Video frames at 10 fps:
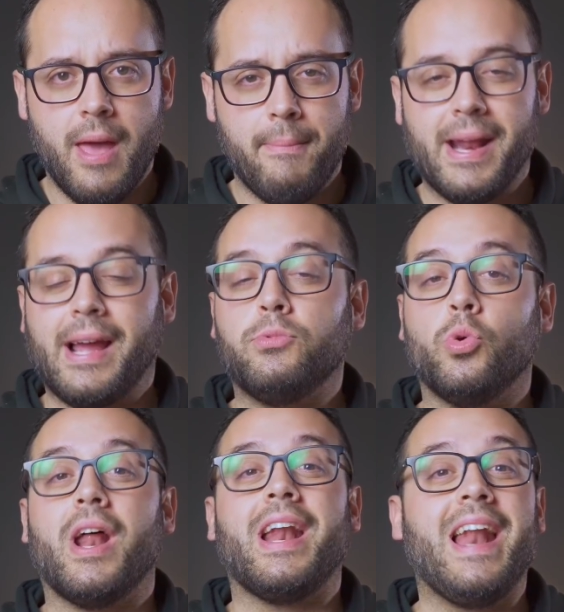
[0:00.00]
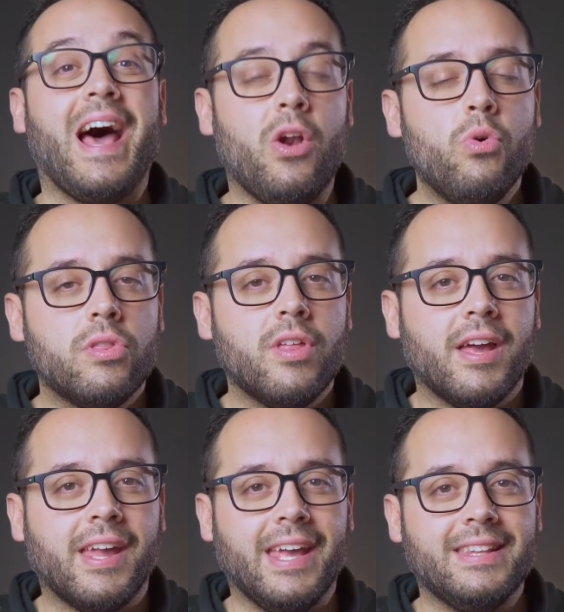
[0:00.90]
para capturar la luz
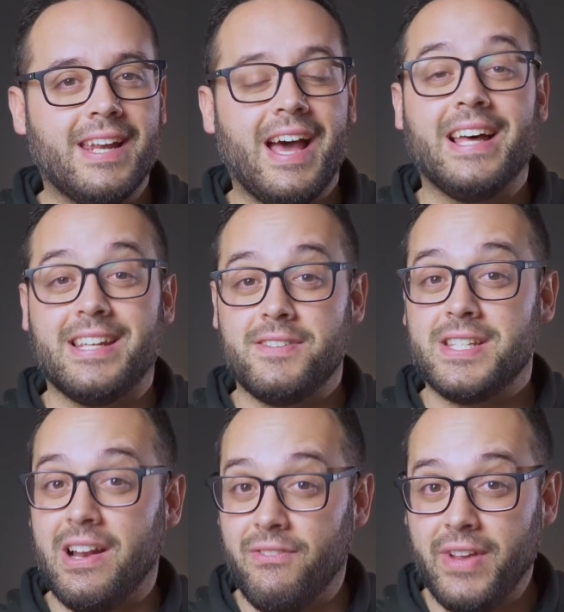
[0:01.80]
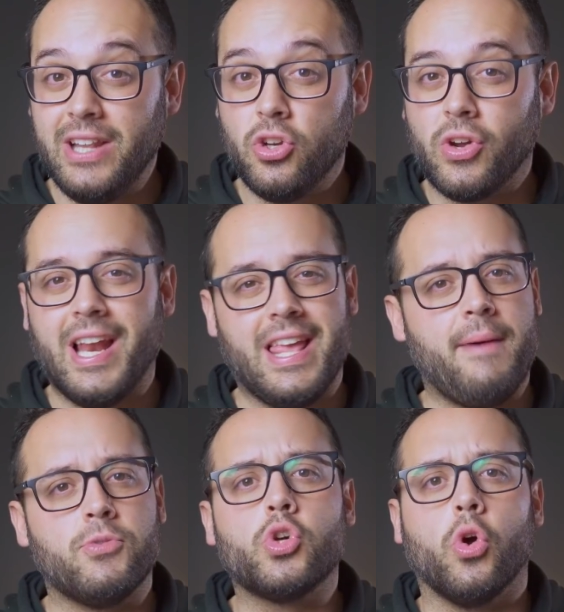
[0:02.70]
que entra a través del filtro que le
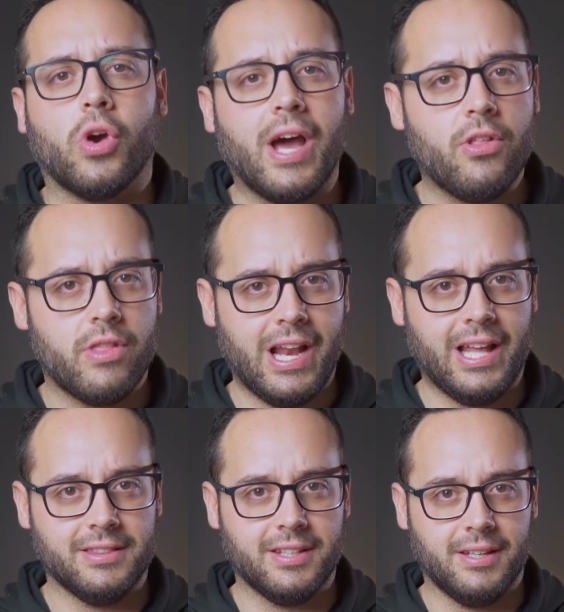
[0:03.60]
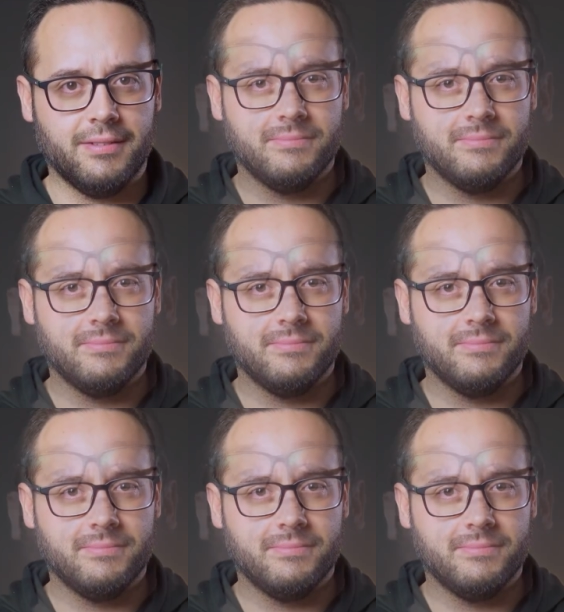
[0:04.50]
hayamos colocado delante.